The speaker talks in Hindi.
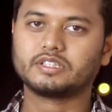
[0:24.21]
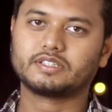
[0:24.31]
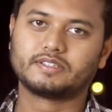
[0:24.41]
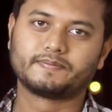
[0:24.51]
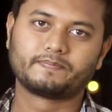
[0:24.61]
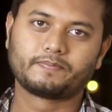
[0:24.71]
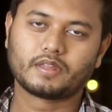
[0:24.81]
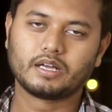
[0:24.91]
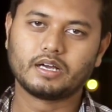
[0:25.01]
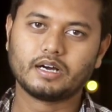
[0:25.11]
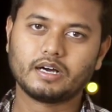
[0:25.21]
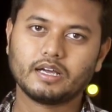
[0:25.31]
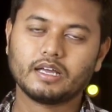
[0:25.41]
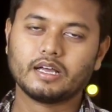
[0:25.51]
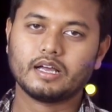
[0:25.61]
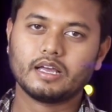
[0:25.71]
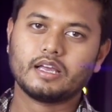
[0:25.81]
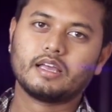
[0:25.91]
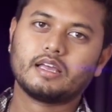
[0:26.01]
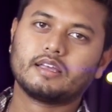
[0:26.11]
चल रहे
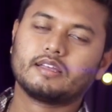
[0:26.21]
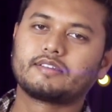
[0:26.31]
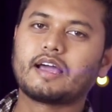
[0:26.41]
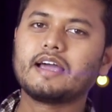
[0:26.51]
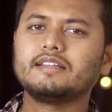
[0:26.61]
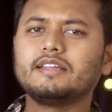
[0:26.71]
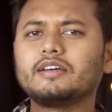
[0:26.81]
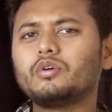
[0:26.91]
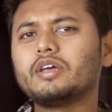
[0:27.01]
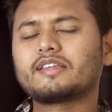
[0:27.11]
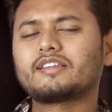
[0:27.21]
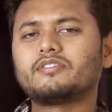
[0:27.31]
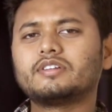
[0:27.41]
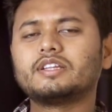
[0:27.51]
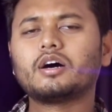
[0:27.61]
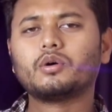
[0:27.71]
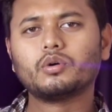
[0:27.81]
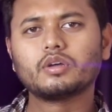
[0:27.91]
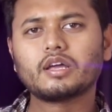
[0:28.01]
हैं शायद ही कोई ऐसा बंदा हो